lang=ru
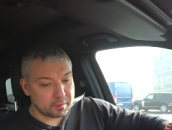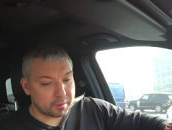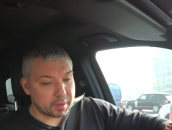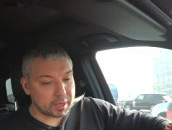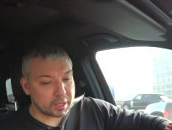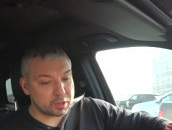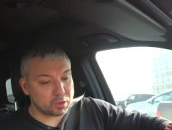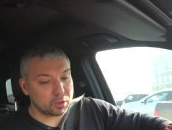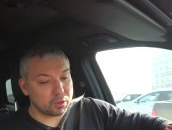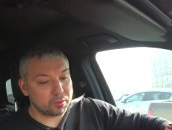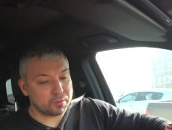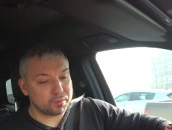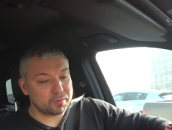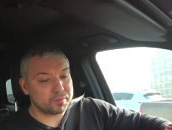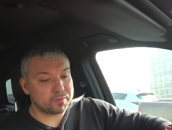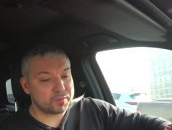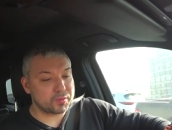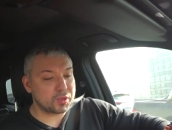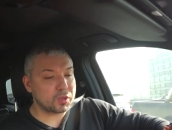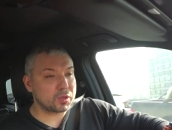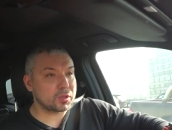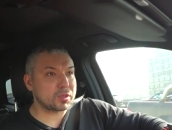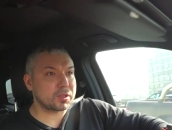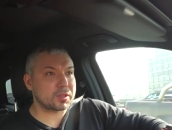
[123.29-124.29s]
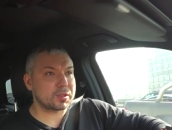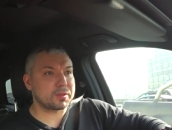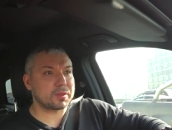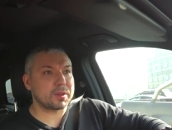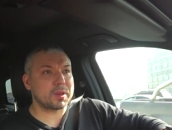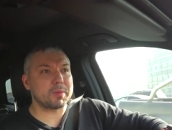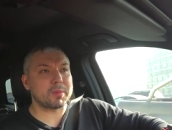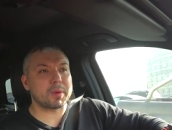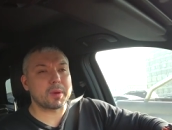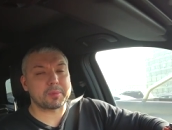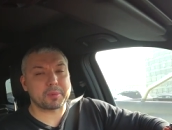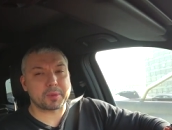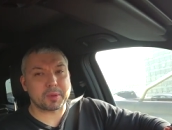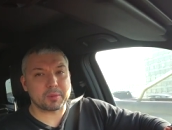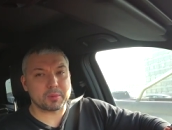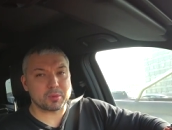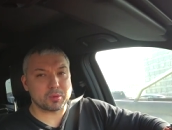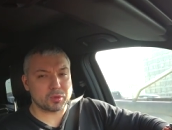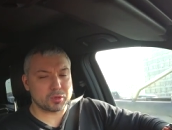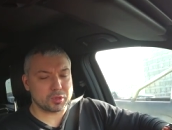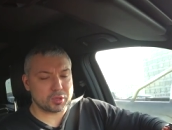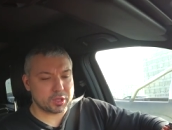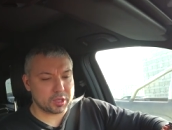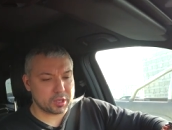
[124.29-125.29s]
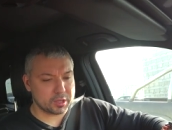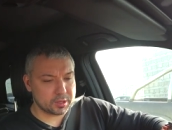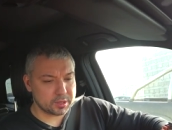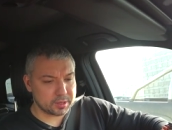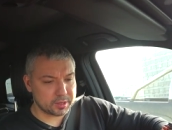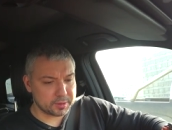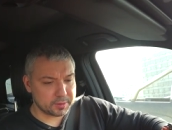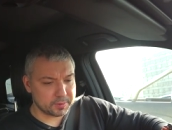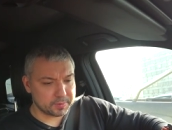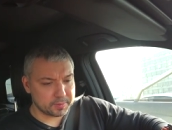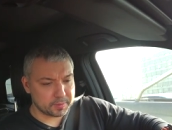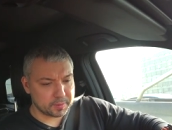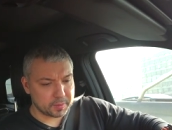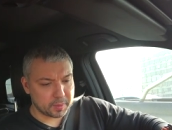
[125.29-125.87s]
Потом все за свои бабки будешь делать.